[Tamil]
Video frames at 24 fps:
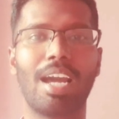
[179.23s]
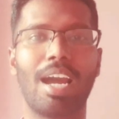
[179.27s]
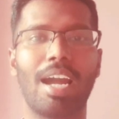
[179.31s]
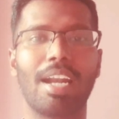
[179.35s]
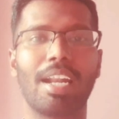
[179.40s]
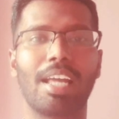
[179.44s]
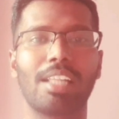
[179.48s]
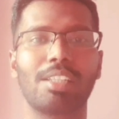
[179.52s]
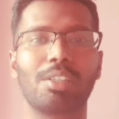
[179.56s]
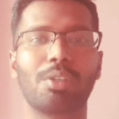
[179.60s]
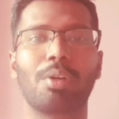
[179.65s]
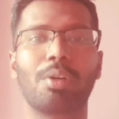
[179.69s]

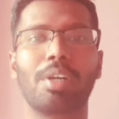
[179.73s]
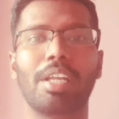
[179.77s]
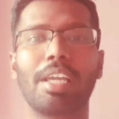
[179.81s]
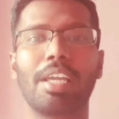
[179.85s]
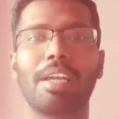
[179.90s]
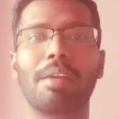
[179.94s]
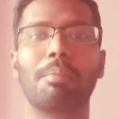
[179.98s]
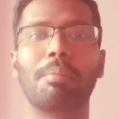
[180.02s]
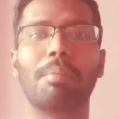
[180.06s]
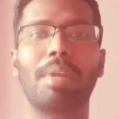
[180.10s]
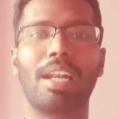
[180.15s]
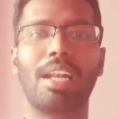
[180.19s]
அண்ட் அது கூட
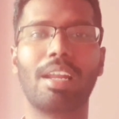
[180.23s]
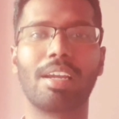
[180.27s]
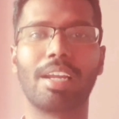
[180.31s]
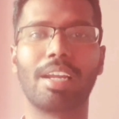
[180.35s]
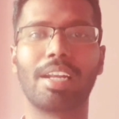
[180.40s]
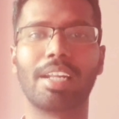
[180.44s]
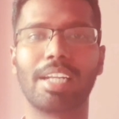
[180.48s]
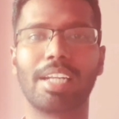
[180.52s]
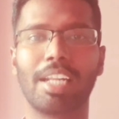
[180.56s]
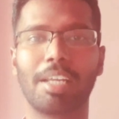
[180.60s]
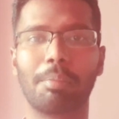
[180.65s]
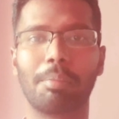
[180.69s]

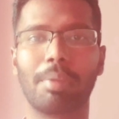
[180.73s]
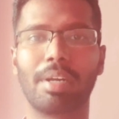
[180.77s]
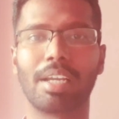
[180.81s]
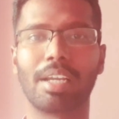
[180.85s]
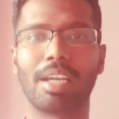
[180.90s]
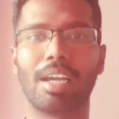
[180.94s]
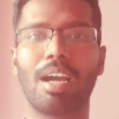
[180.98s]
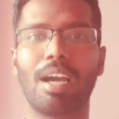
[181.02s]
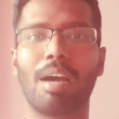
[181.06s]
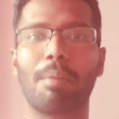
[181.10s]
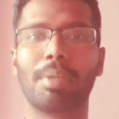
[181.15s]
பெல்லைக்கனை கிளிக் பண்ணுங்கள்